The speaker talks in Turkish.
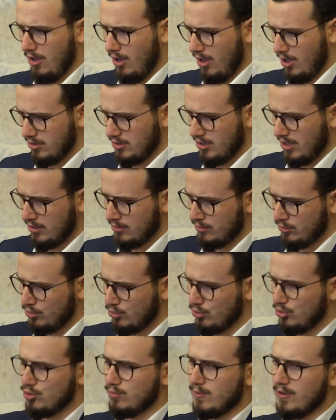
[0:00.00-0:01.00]
Allah'ın
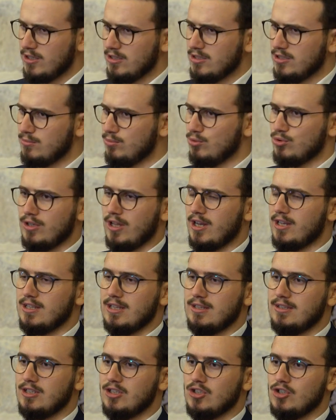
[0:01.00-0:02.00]
düşmanıdır bunlar
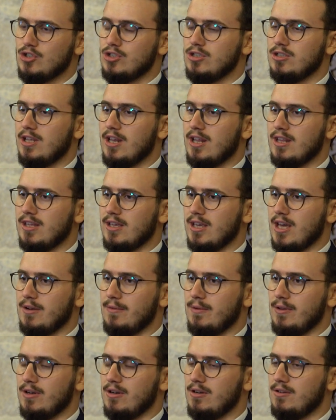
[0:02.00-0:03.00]
dediği kişilere de yer
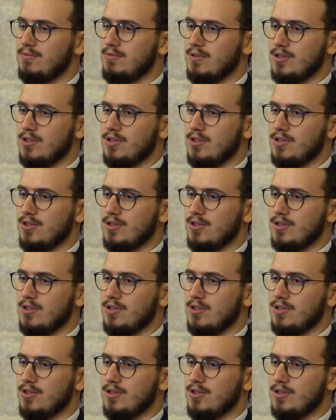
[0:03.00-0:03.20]
verir.